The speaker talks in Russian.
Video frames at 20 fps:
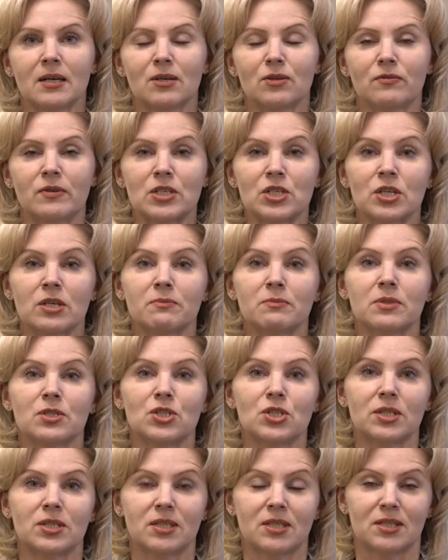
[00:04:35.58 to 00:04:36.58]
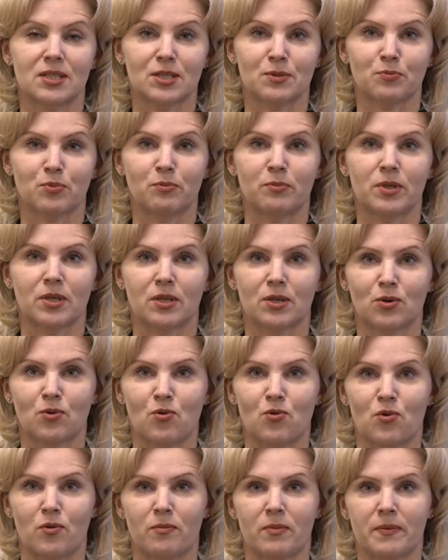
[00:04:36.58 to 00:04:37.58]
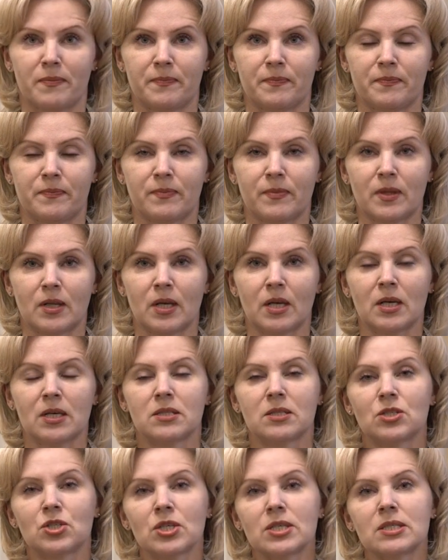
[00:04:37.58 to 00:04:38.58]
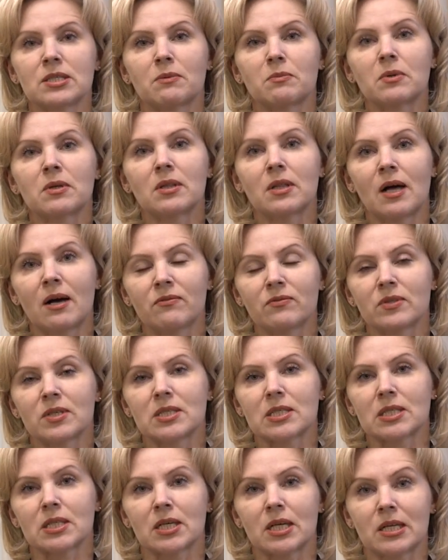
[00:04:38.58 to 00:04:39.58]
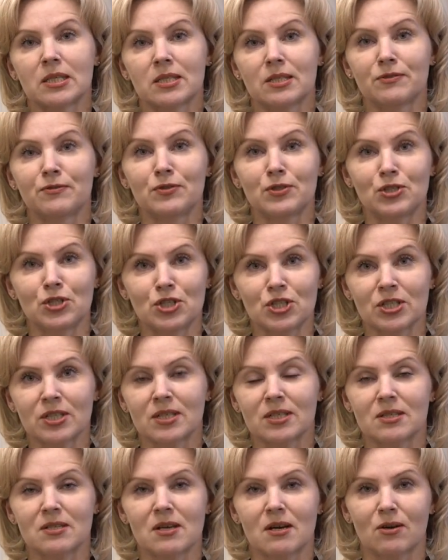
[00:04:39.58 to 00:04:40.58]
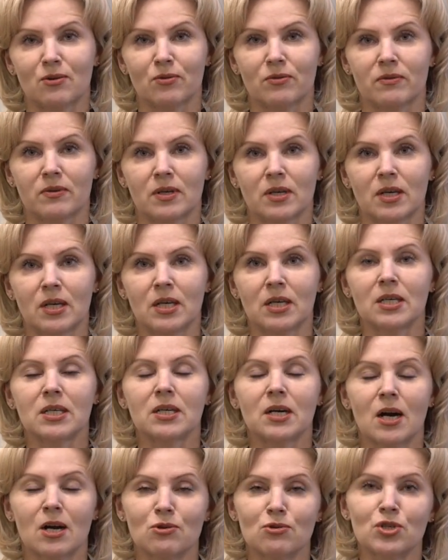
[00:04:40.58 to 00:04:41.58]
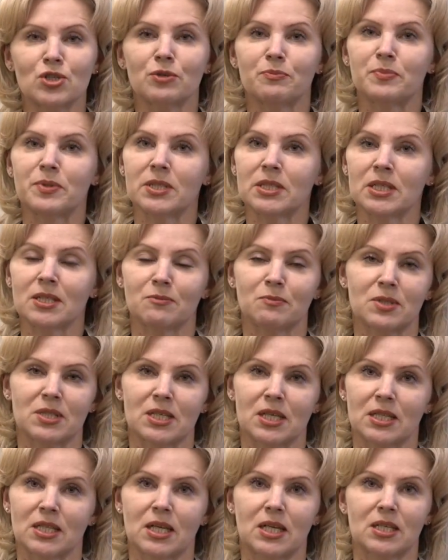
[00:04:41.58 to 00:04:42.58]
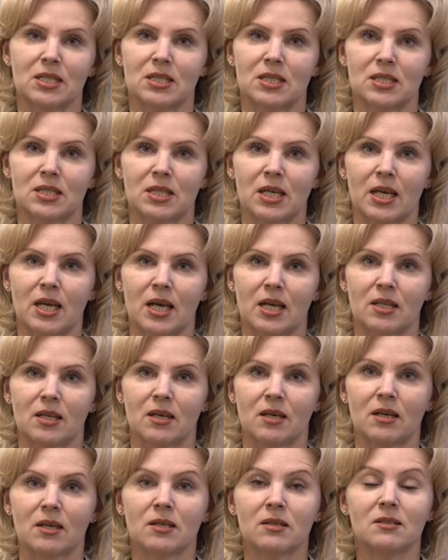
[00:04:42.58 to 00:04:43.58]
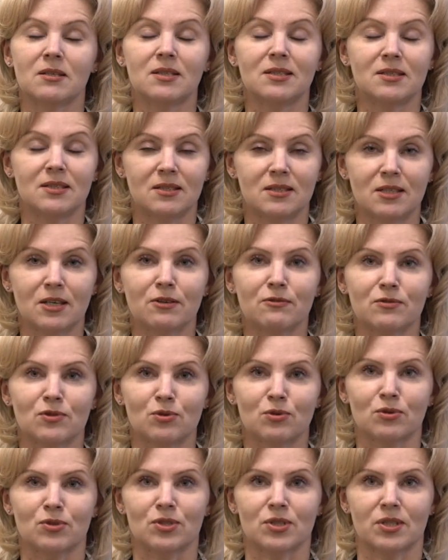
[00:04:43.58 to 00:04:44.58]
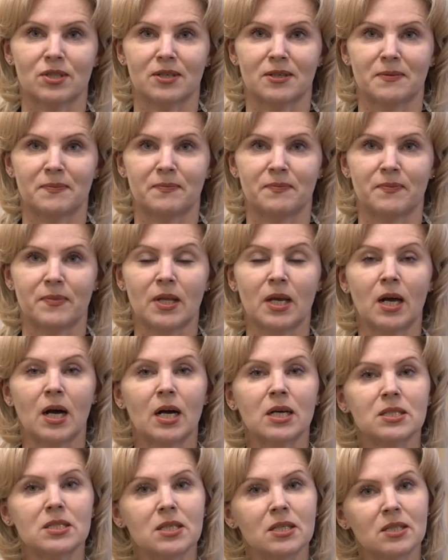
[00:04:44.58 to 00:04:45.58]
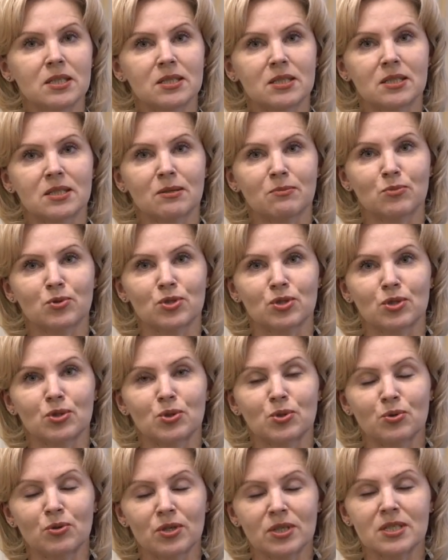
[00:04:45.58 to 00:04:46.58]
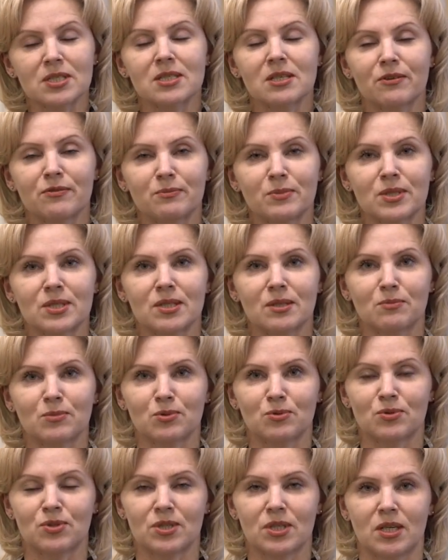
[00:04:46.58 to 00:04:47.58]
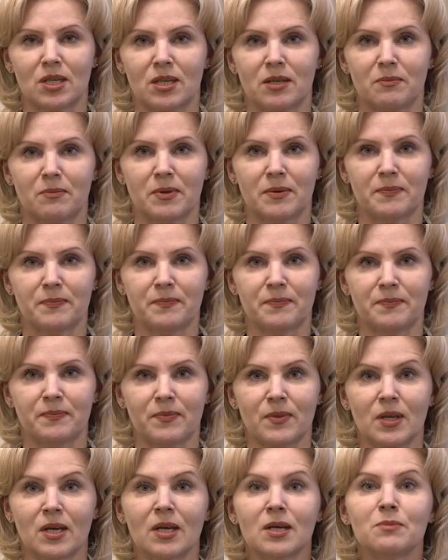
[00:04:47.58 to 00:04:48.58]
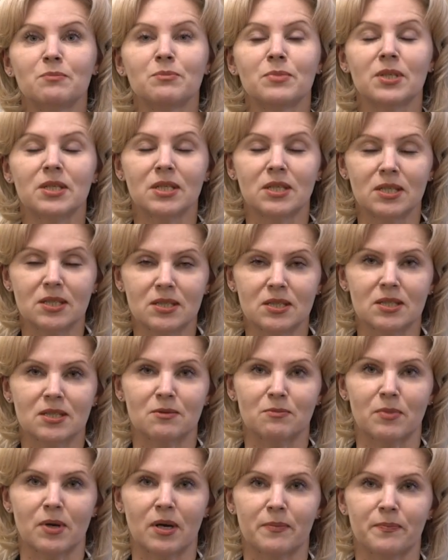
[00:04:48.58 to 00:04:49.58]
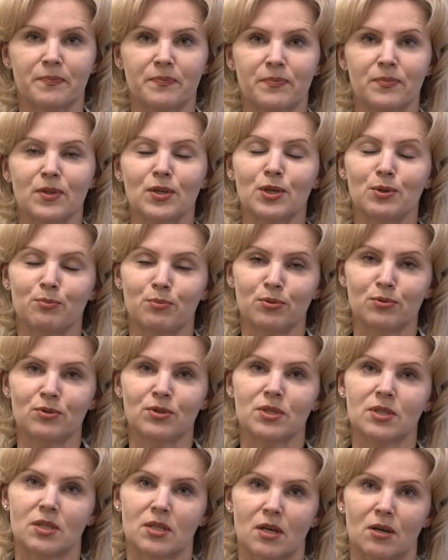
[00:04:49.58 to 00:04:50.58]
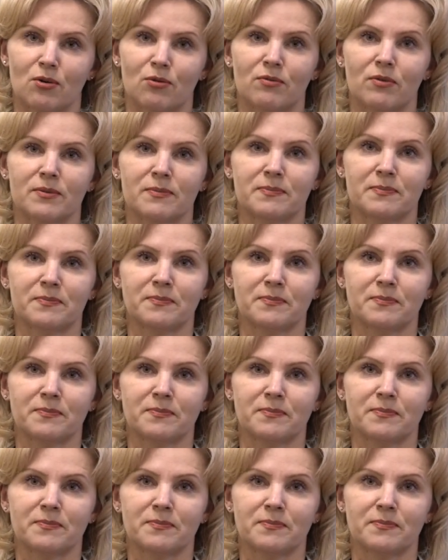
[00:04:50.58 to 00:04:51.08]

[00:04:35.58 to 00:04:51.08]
Уважаемые жители Республики Коми, сейчас нам главное сохранить физическое здоровье и хорошее психоэмоциональное состояние и детей, и взрослых. А сделать это можно только совместными усилиями. Берегите себя и будьте здоровы!